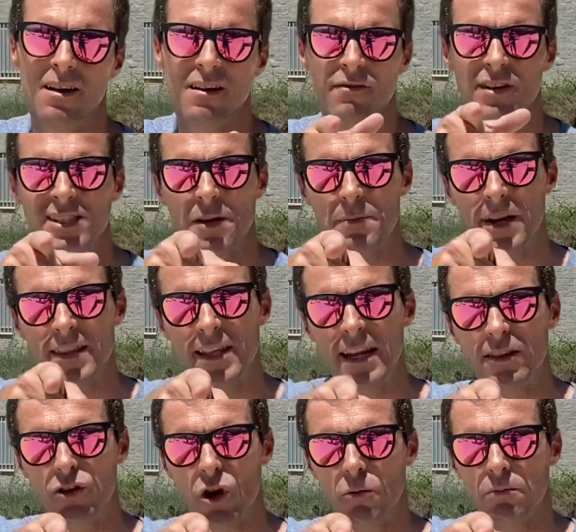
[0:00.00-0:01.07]
Vas a aprender
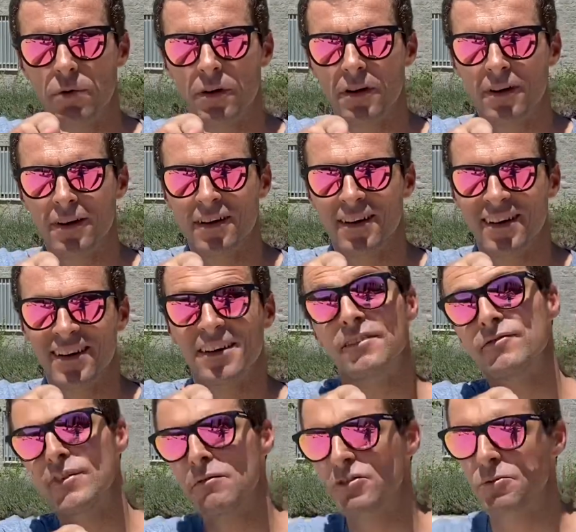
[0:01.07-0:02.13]
el drop.
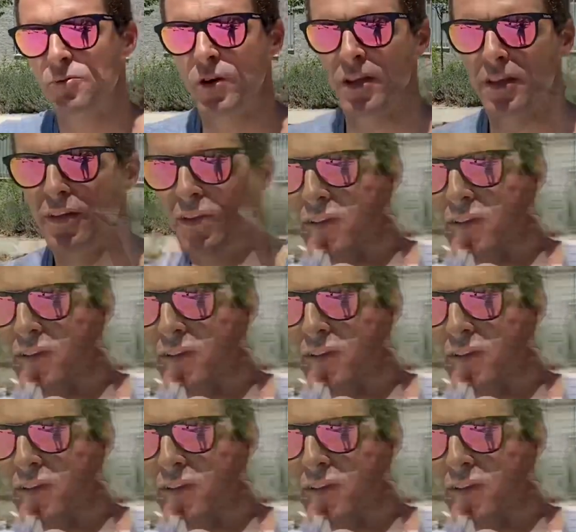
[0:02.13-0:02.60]
Vamos por ella.